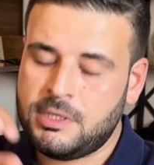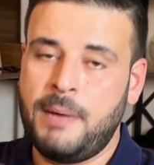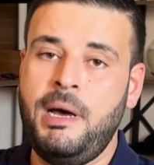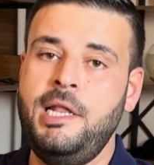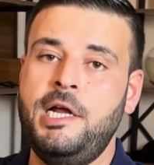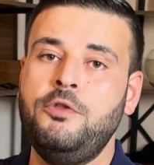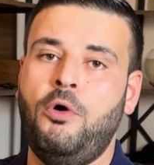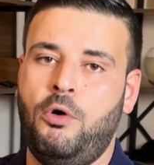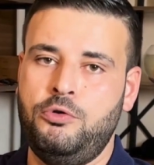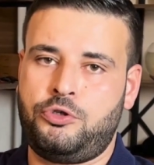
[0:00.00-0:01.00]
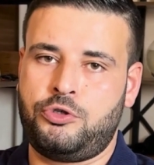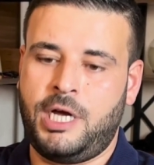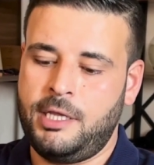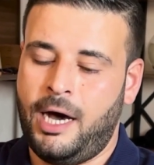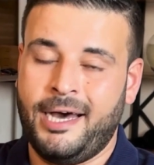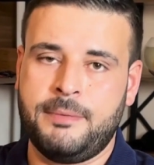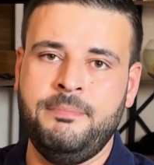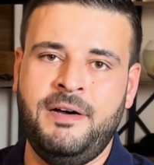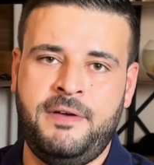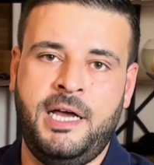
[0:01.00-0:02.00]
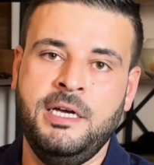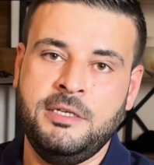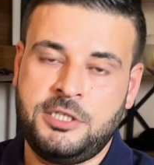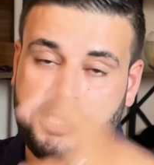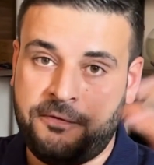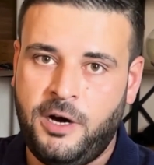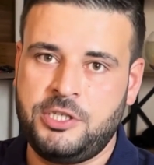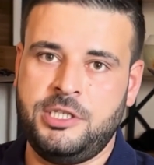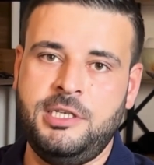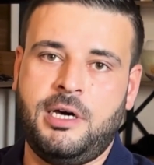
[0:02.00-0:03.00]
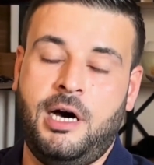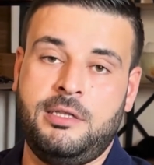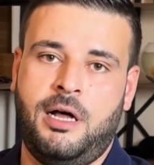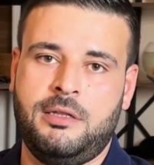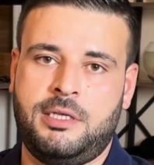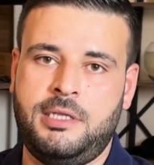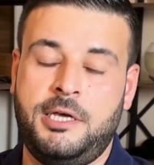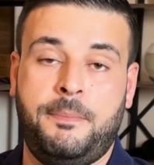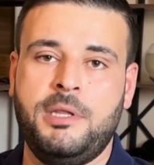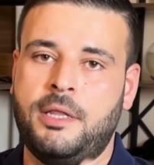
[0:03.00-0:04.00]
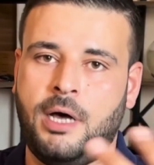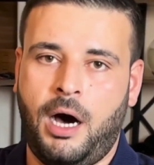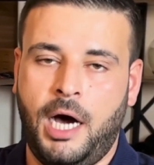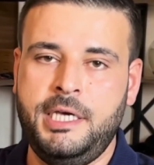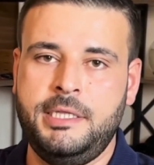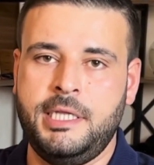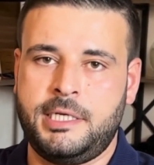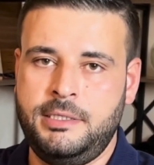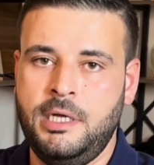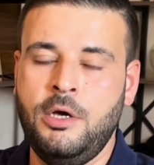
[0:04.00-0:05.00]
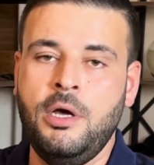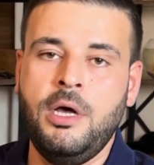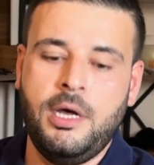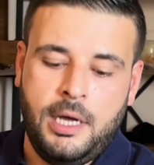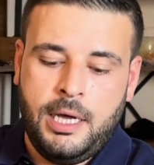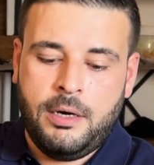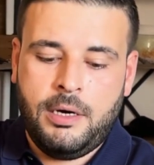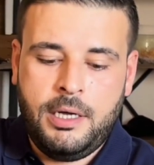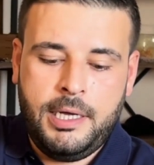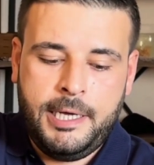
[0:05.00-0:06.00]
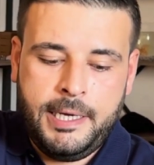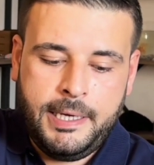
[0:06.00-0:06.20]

temellerini oluşturan arınma ve şifacılık adı altında yapılan ayinlerin e,